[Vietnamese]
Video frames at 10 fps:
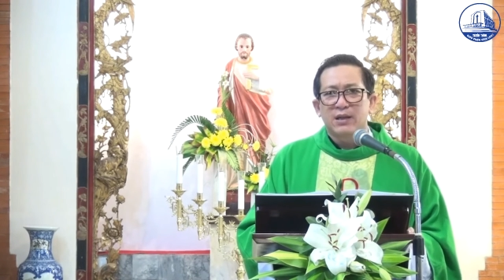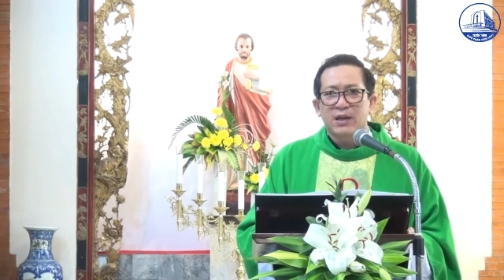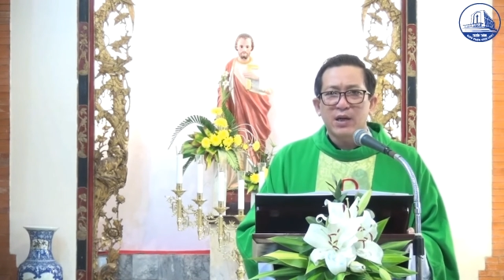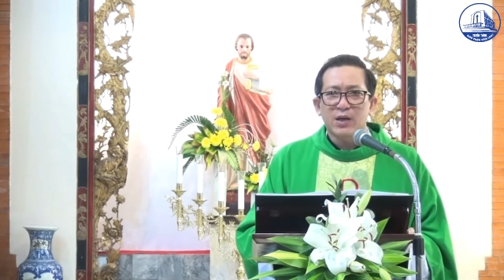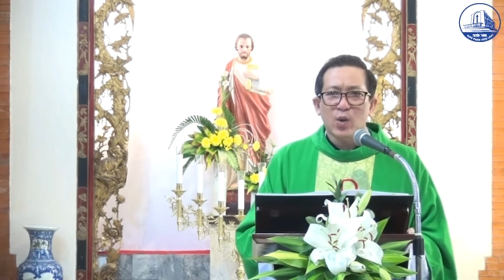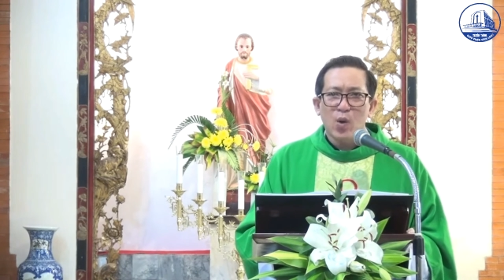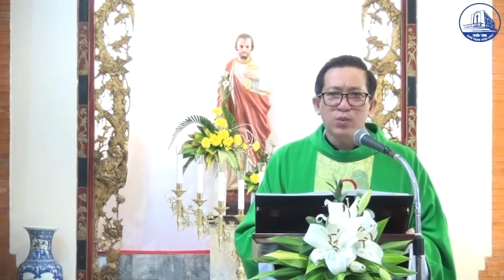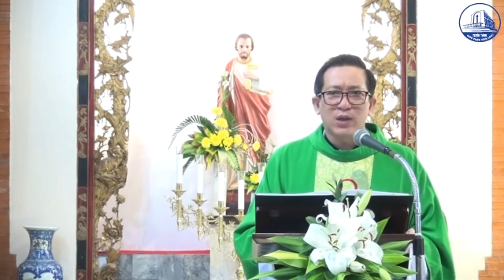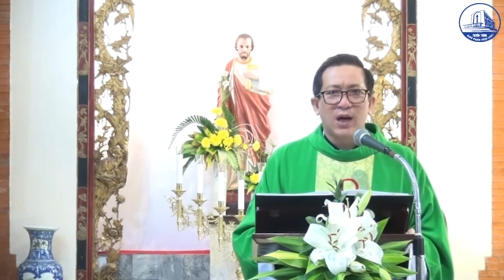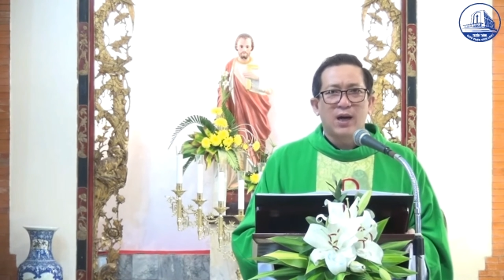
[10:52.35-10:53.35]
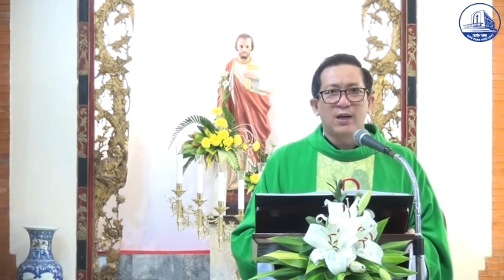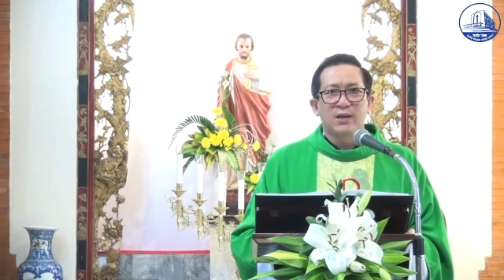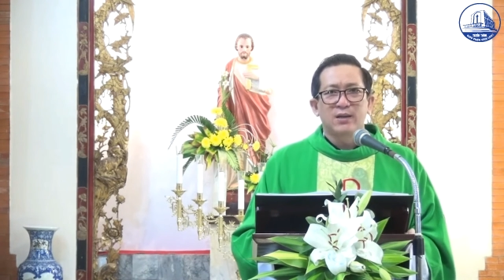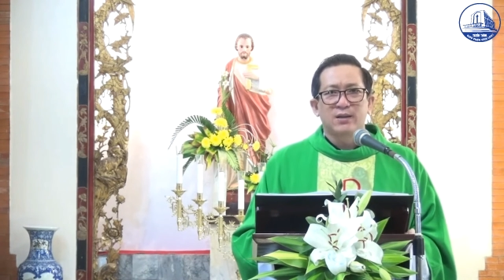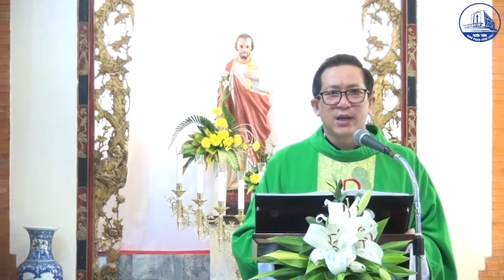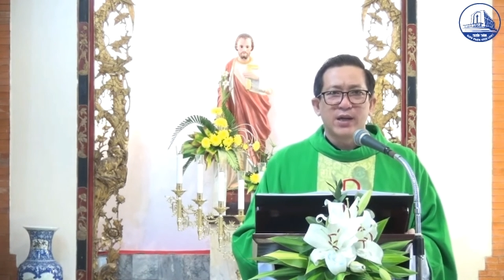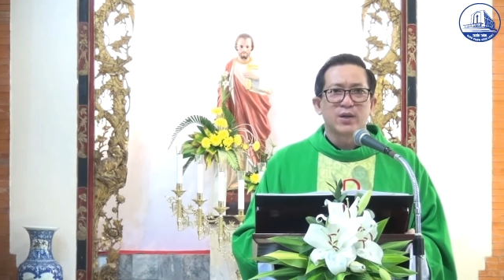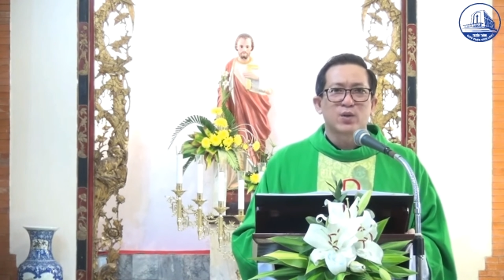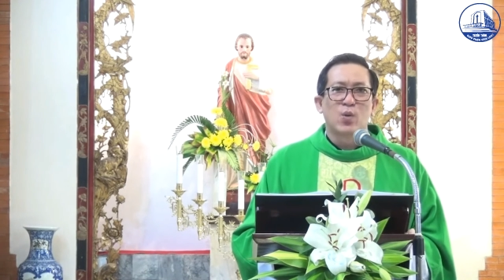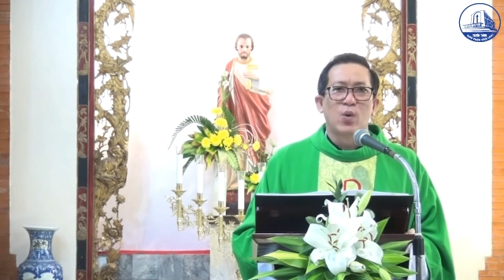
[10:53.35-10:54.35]
khi tôn thờ
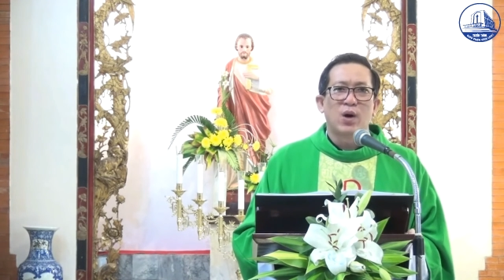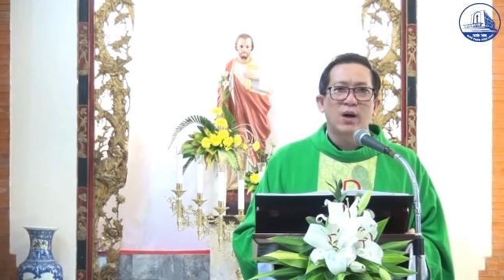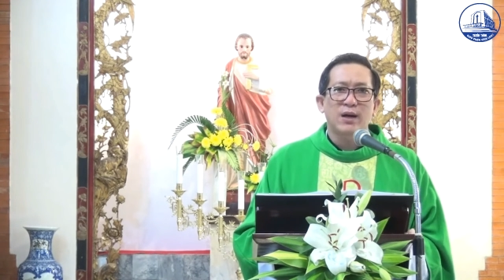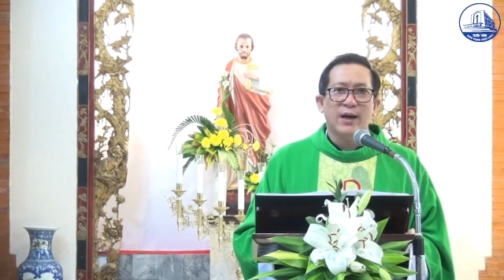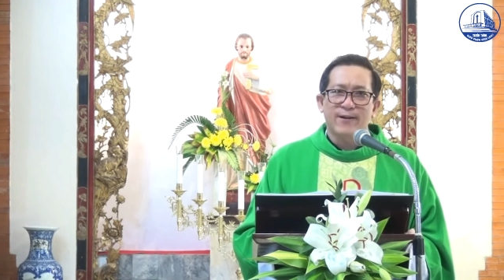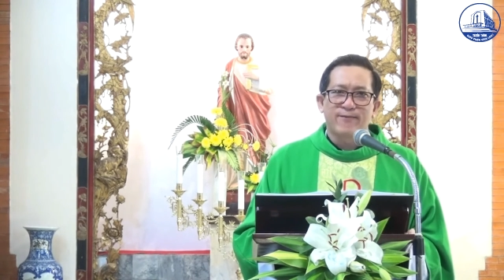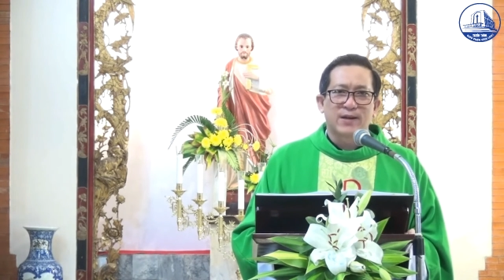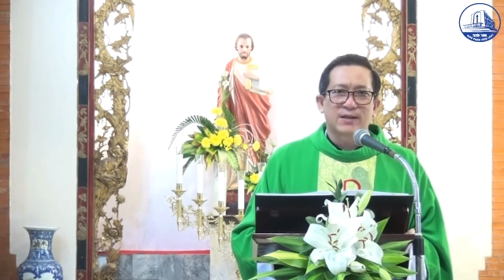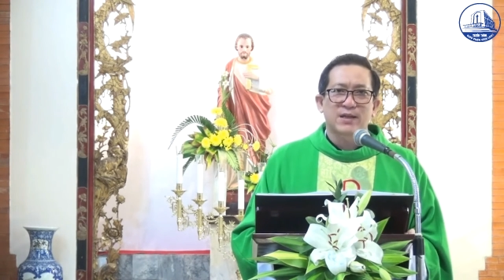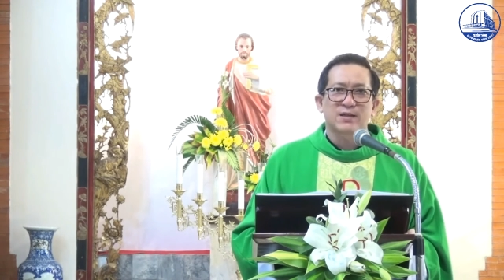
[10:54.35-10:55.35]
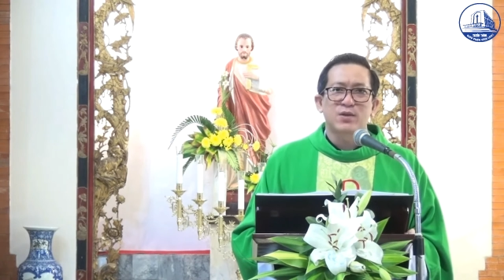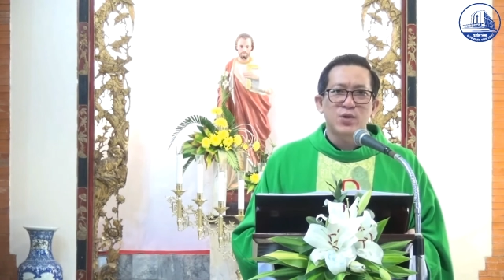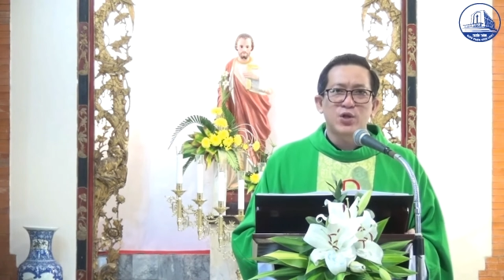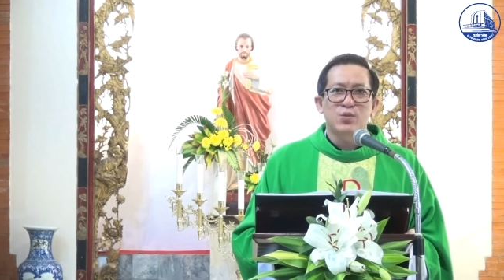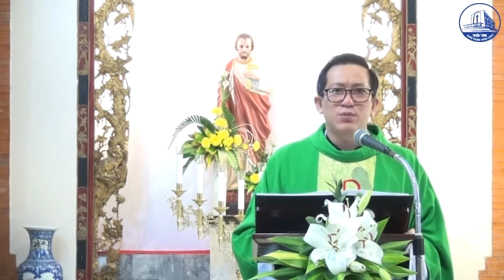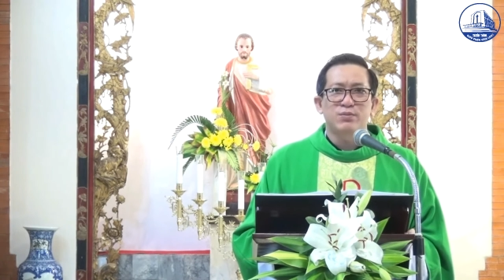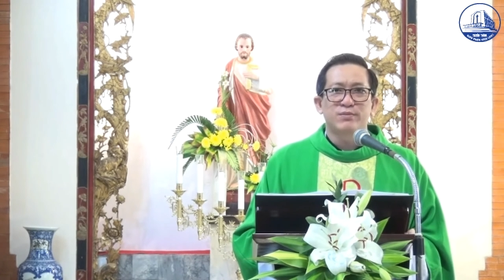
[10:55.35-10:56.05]
tiền của hay vật chất nói chung